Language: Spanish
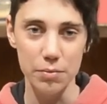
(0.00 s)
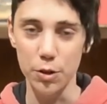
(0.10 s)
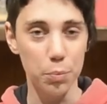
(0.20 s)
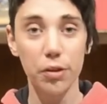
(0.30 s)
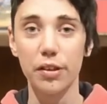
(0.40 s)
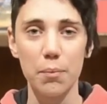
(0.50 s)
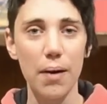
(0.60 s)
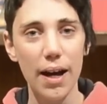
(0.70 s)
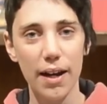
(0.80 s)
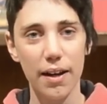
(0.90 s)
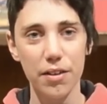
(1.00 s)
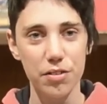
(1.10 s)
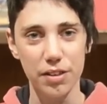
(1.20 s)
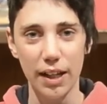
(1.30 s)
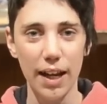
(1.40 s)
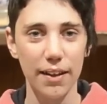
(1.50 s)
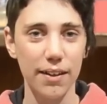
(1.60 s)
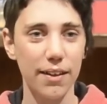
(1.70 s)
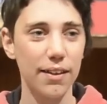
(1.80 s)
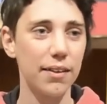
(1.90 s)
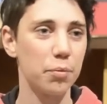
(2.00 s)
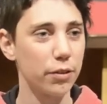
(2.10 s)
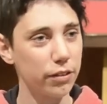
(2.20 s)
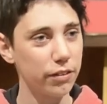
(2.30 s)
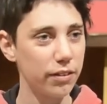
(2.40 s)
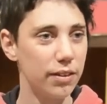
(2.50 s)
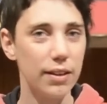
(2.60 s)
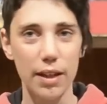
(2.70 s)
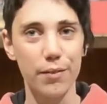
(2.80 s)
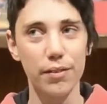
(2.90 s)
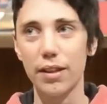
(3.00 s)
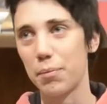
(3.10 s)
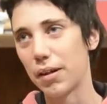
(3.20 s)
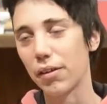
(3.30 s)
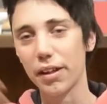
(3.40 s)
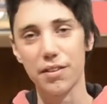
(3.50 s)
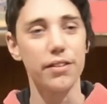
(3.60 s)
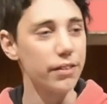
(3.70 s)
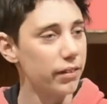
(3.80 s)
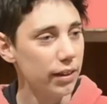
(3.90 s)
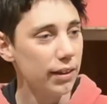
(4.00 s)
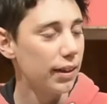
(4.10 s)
yo puedo trepar, he hecho escalada, puedo eh, trepar a cualquier sitio.